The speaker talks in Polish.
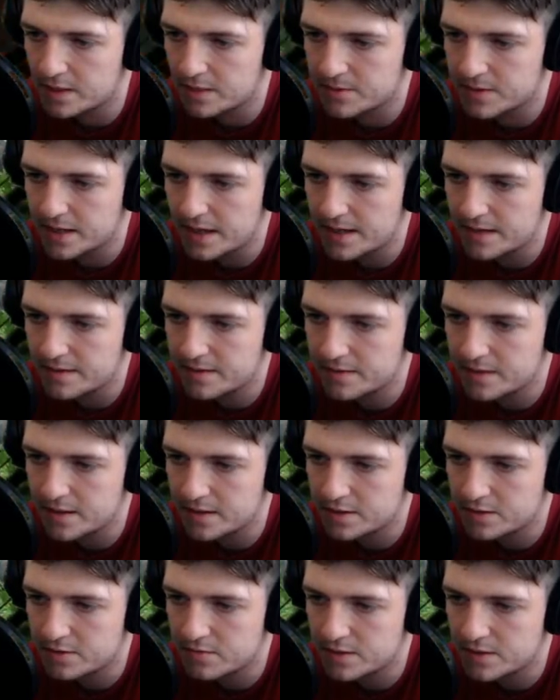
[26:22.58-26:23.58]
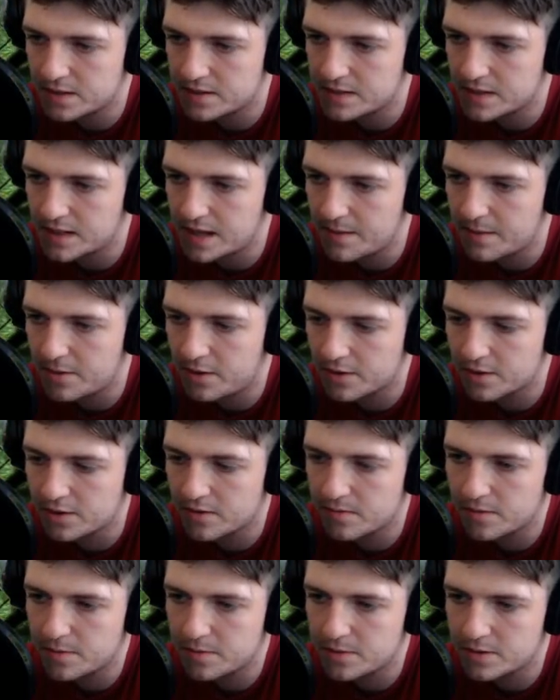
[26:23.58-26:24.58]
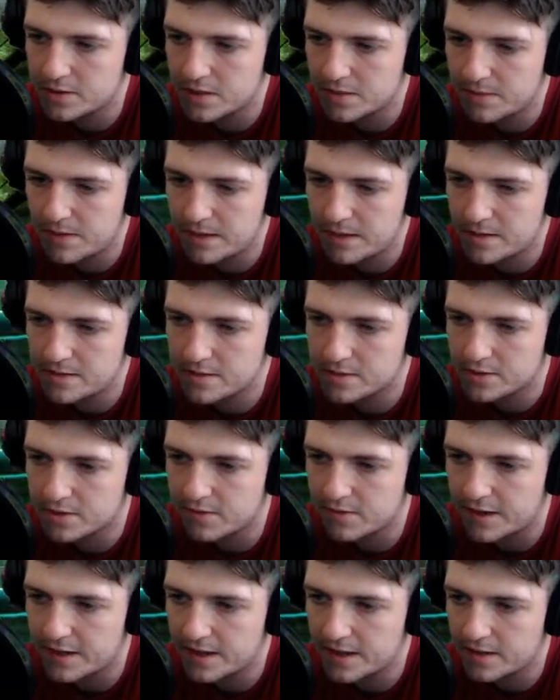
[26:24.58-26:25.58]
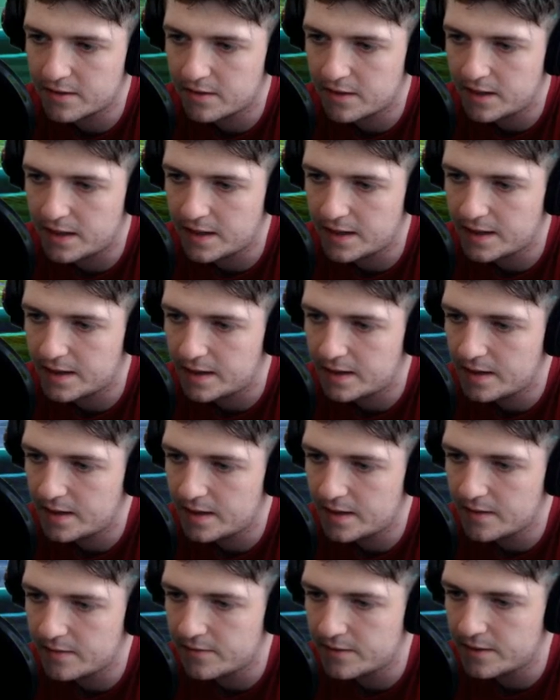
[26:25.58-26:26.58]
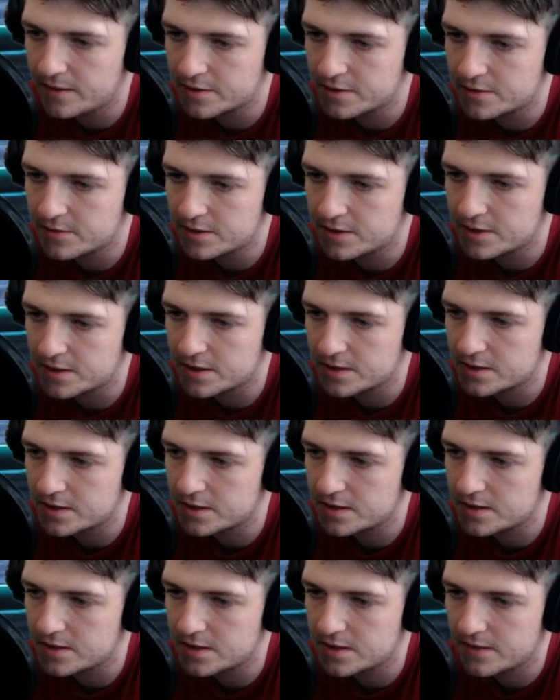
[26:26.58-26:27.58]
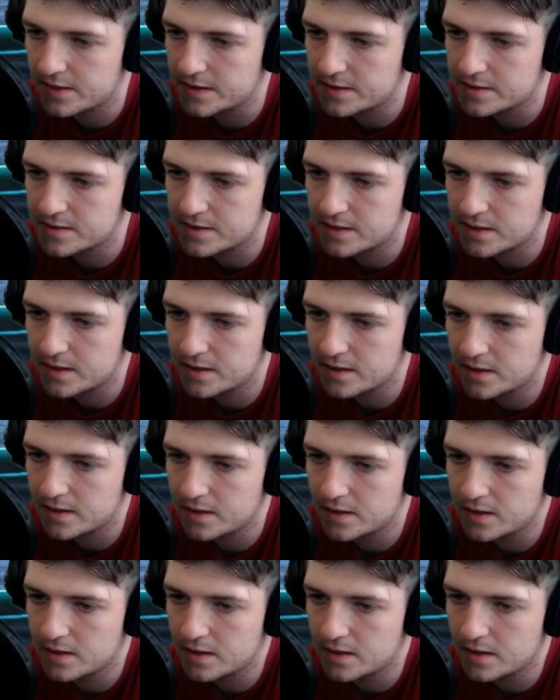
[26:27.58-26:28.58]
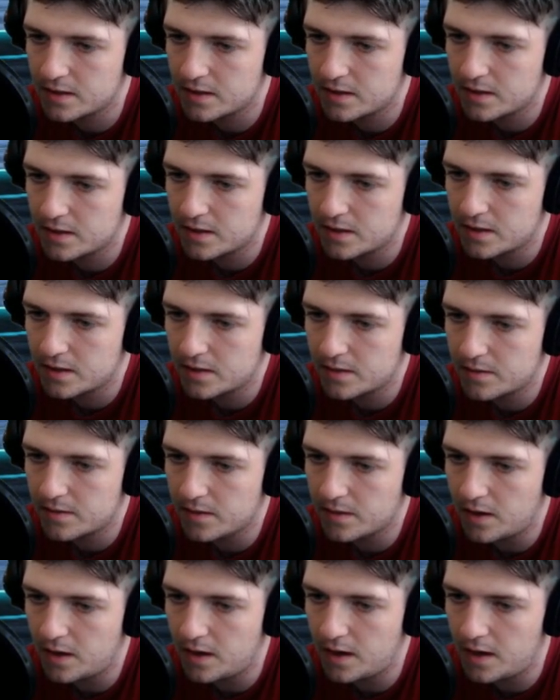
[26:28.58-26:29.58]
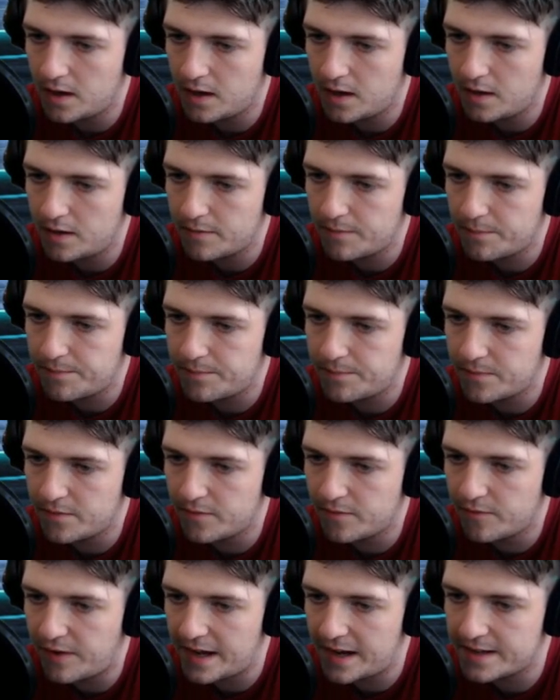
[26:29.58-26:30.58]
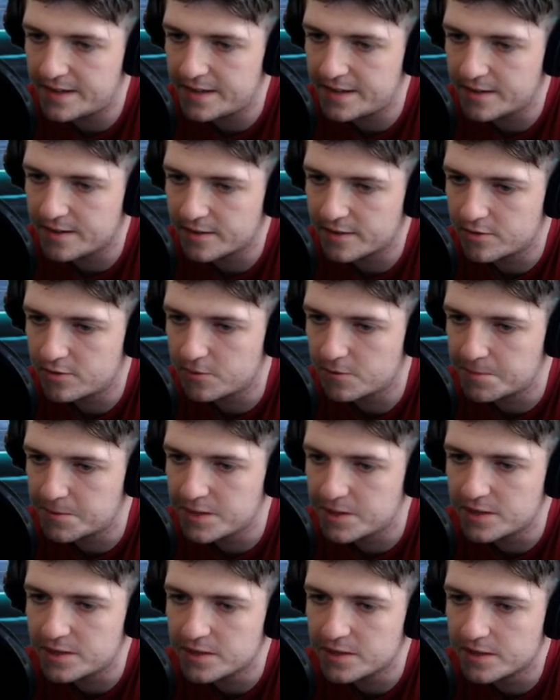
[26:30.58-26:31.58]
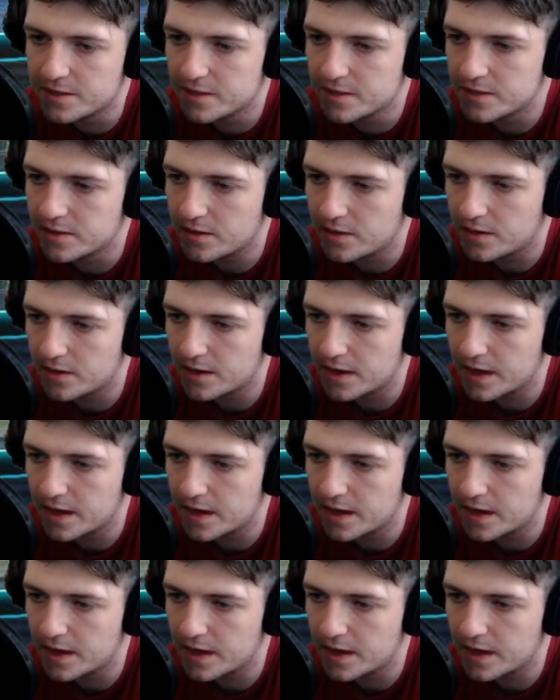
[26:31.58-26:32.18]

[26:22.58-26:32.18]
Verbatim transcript: Ja, ja się tutaj starałem o to, by byście mieli coś fajnego, ale... Wy oczywiście nie chcieliście, więc... O, o, o! Wali! Dupni! Okej.